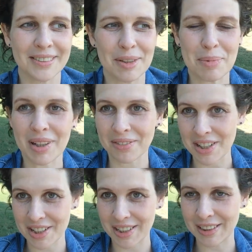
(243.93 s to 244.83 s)

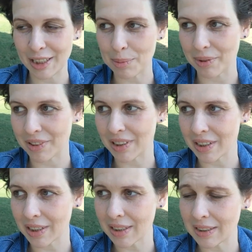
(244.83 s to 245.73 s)
немаловажная тема в
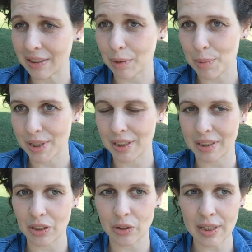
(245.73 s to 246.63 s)
интернете и вообще
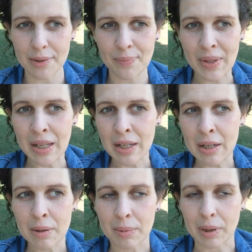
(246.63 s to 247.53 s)
среди людей,
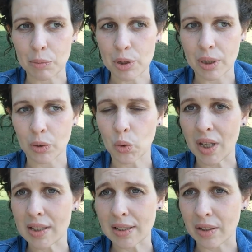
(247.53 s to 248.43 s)
потому что, ну,
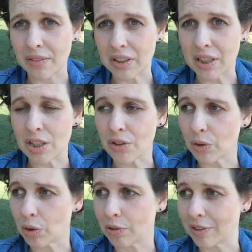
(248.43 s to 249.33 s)
я не знаю, наверное, ничего
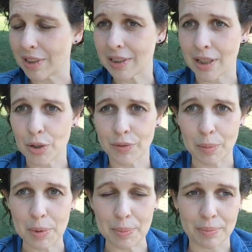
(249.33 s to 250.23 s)
нового не скажу, в
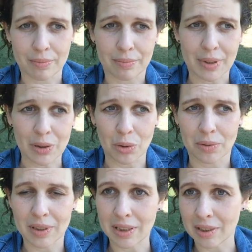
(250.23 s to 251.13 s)
общем, поскольку
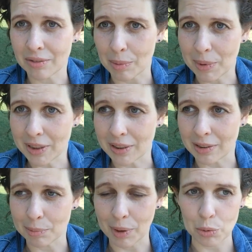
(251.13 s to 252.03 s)
вся эта информация,
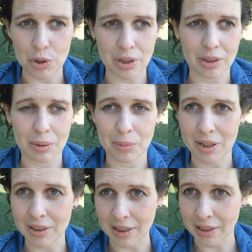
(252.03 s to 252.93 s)
это получена там
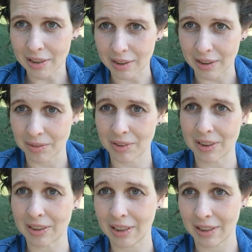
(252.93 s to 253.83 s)
не из каких-то
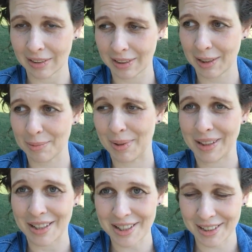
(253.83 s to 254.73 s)
конфиденциальных
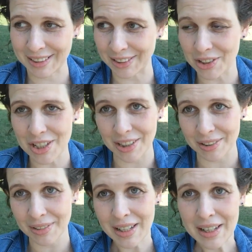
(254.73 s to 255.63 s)
монарших
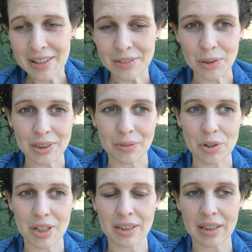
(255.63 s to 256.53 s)
источников, все из того
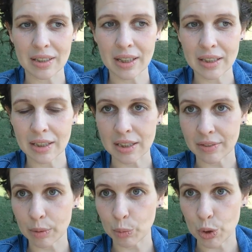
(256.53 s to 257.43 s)
же интернета, на
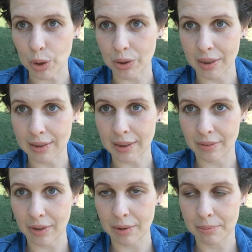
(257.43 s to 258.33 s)
свадьбу ушло
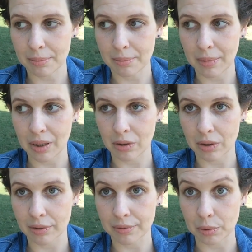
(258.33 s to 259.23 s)
32
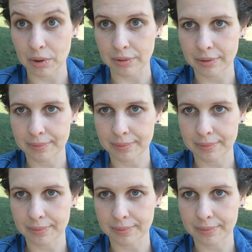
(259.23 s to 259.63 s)
миллиона фунтов.